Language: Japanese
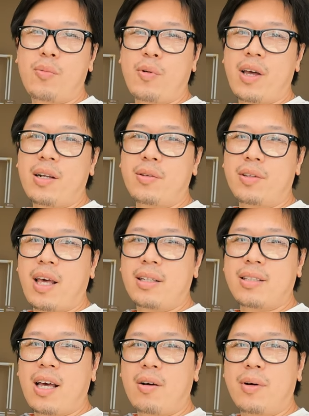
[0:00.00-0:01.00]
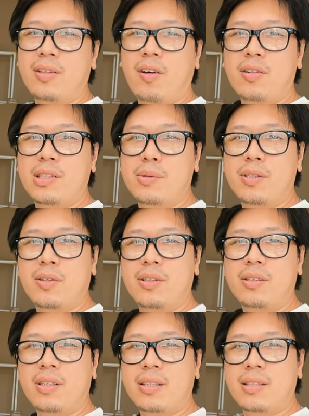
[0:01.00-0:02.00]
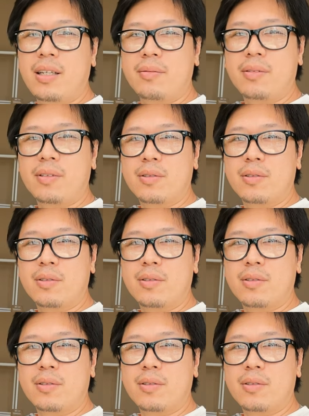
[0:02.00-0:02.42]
をやるので最後まで楽しみにしておいてください